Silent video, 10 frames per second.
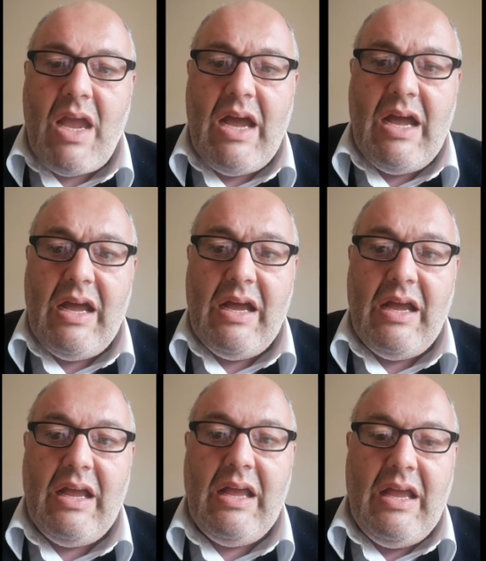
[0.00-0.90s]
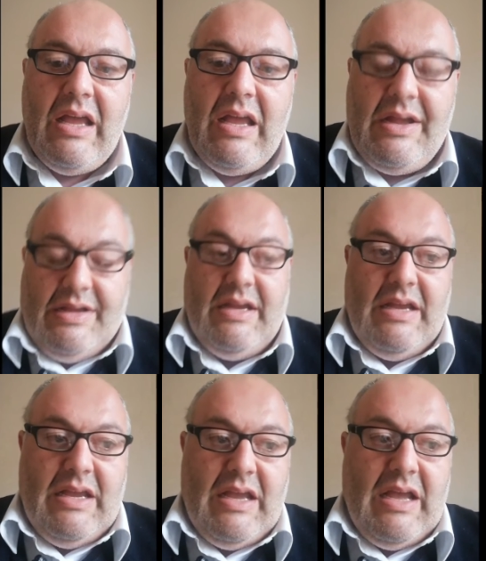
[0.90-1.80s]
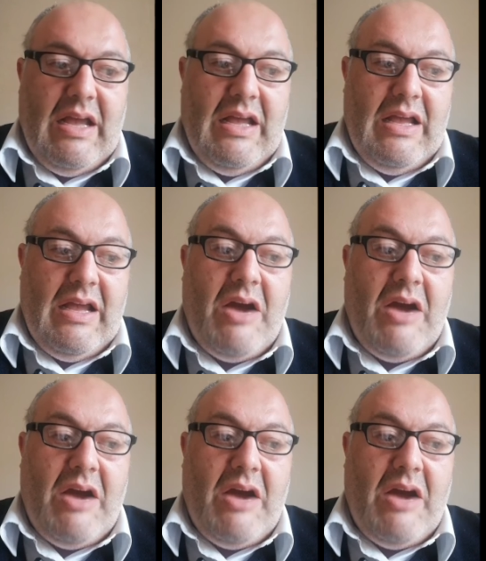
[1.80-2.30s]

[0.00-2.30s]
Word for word: a, a,